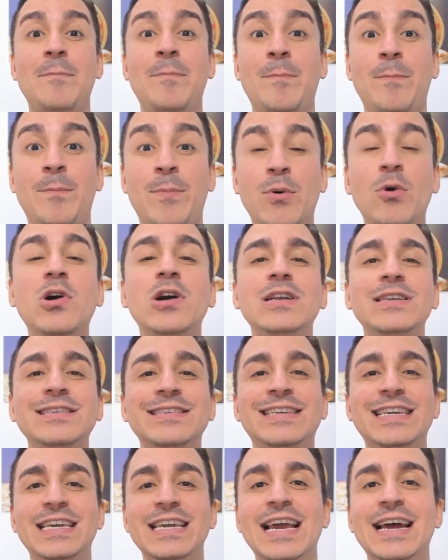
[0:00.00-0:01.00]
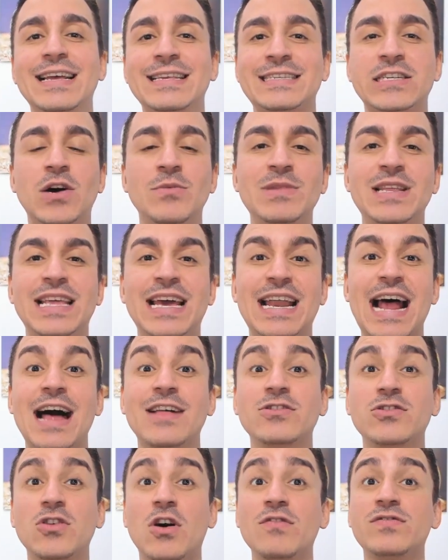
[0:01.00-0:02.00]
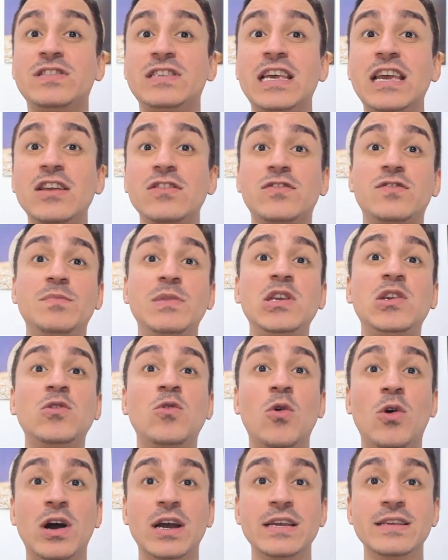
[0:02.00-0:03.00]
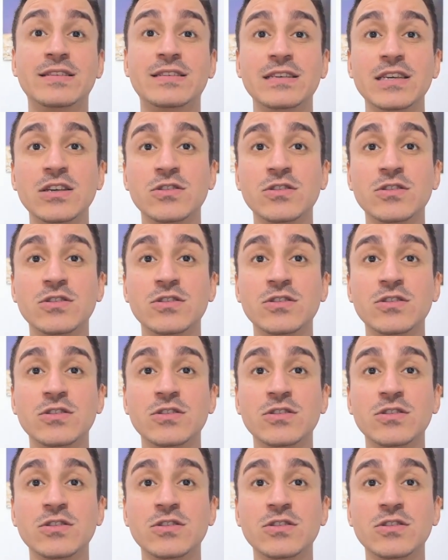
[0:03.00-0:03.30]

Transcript: por dia são minerados 900 bitcoins.